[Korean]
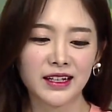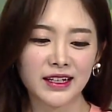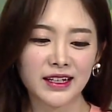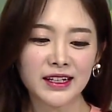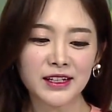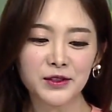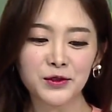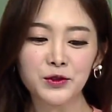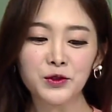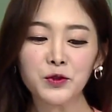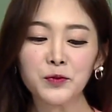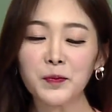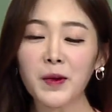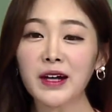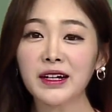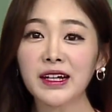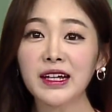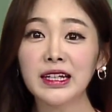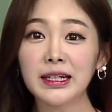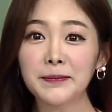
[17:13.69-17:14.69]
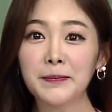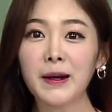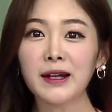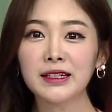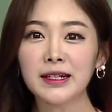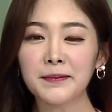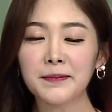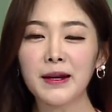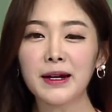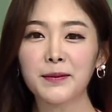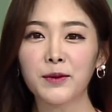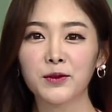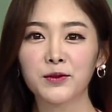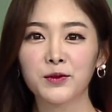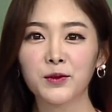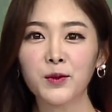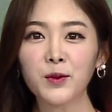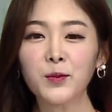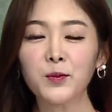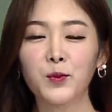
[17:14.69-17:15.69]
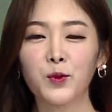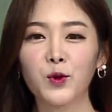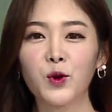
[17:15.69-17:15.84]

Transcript: 1668-2838번으로